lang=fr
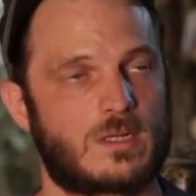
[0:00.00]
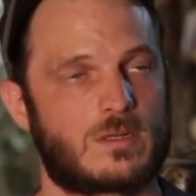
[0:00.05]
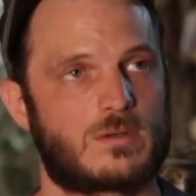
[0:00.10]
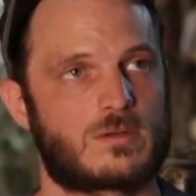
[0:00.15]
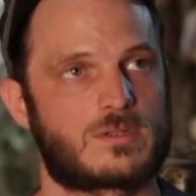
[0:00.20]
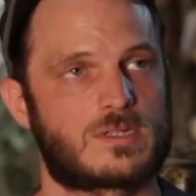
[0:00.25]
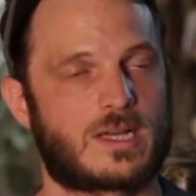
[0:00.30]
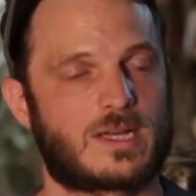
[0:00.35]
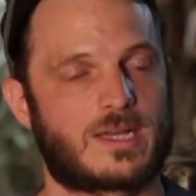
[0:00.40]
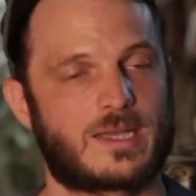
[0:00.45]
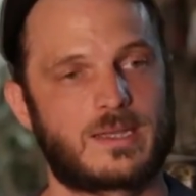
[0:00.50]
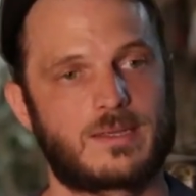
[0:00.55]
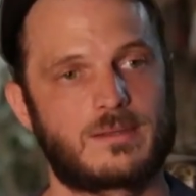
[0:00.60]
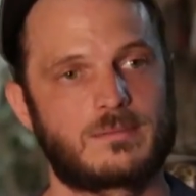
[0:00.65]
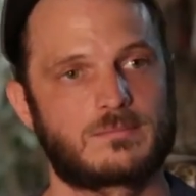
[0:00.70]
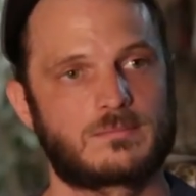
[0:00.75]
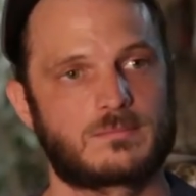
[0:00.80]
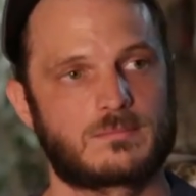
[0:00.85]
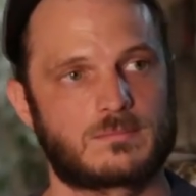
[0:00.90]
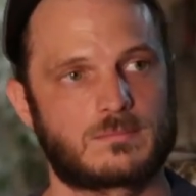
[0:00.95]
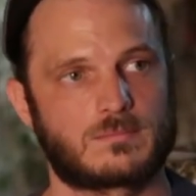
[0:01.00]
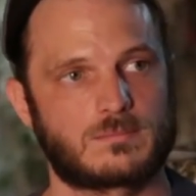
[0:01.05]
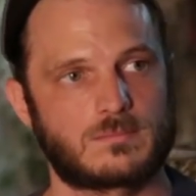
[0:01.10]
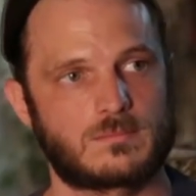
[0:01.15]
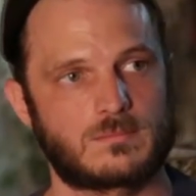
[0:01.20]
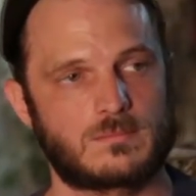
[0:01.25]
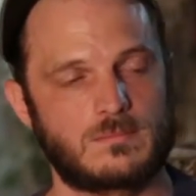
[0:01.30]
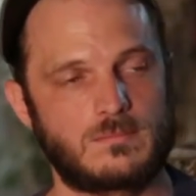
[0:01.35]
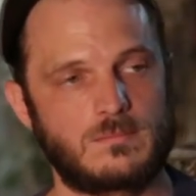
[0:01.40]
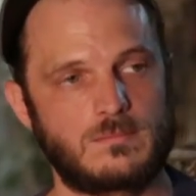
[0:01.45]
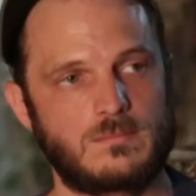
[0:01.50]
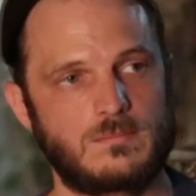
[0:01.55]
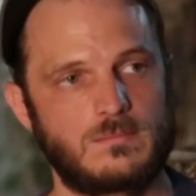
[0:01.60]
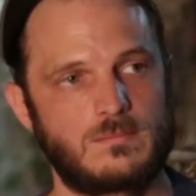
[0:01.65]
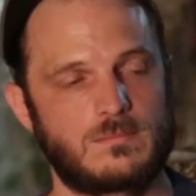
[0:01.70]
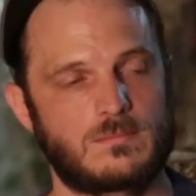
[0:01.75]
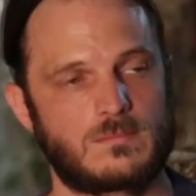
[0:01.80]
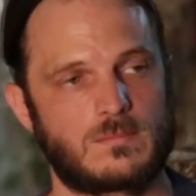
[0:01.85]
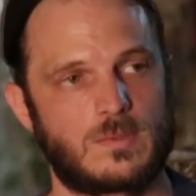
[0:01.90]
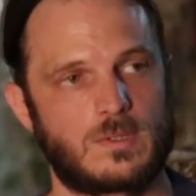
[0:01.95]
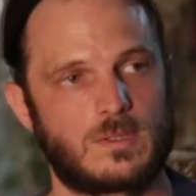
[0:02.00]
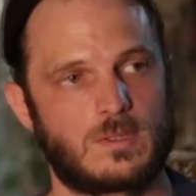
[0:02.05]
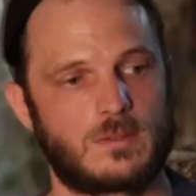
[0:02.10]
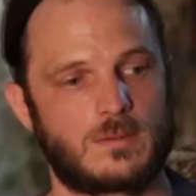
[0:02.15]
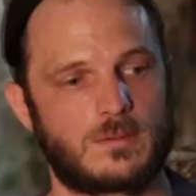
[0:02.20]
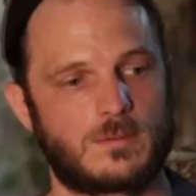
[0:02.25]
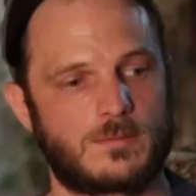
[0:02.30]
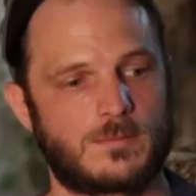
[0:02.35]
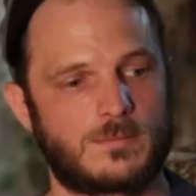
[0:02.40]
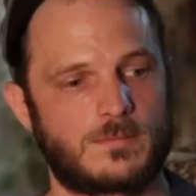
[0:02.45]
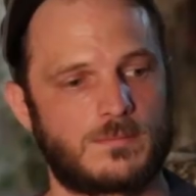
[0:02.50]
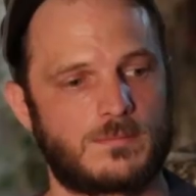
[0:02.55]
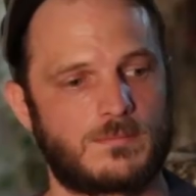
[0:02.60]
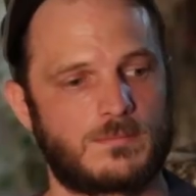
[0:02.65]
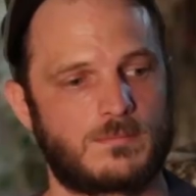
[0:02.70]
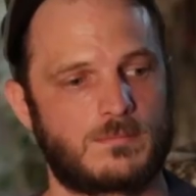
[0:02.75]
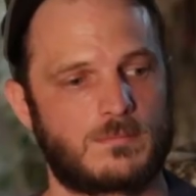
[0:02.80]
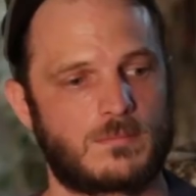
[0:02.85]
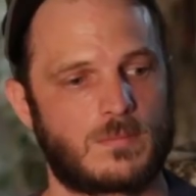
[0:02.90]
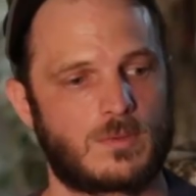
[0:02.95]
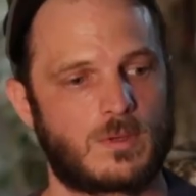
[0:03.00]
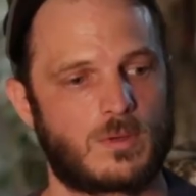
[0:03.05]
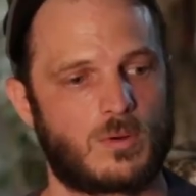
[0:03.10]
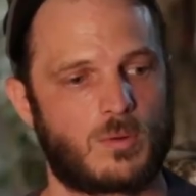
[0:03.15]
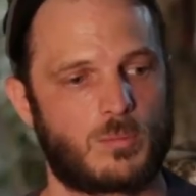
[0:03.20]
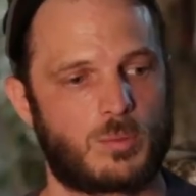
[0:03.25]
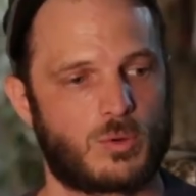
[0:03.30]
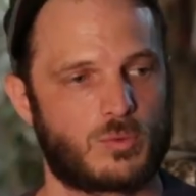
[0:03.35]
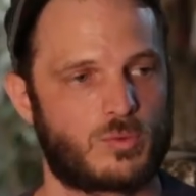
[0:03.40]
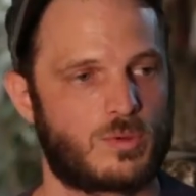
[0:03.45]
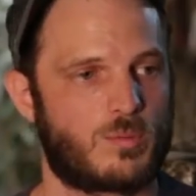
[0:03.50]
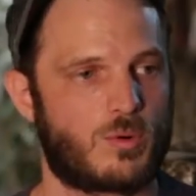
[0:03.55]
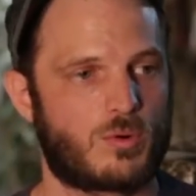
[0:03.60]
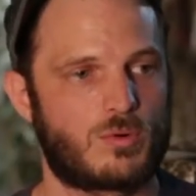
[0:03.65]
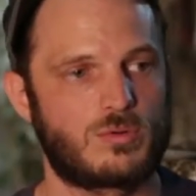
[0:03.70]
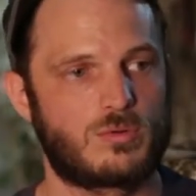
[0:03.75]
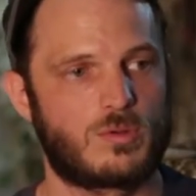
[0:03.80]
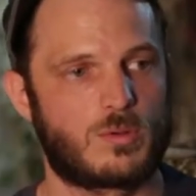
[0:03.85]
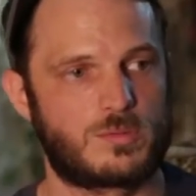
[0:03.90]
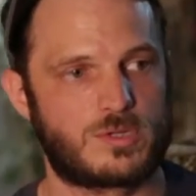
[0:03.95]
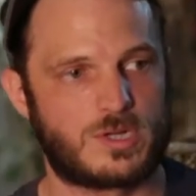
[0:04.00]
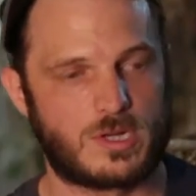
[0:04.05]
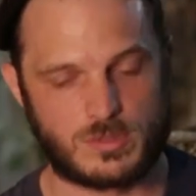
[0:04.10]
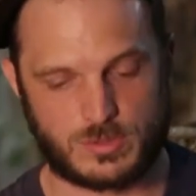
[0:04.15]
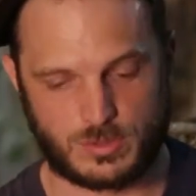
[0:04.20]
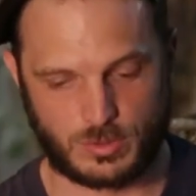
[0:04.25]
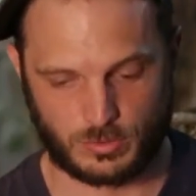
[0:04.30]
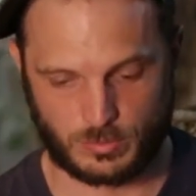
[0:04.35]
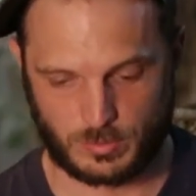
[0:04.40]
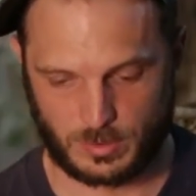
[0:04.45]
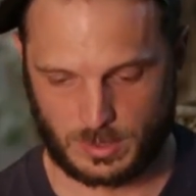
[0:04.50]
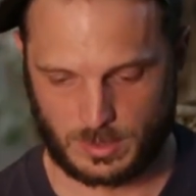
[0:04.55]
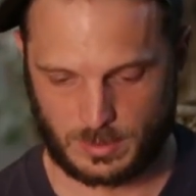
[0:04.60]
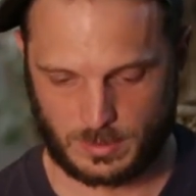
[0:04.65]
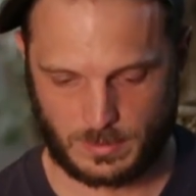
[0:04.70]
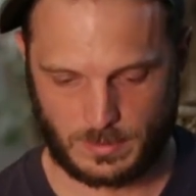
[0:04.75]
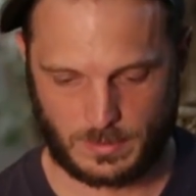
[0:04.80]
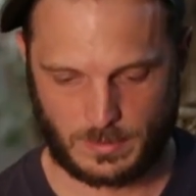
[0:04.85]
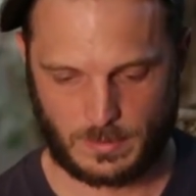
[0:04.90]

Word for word: le sacré. Euh, on produit beaucoup d'objets aujourd'hui,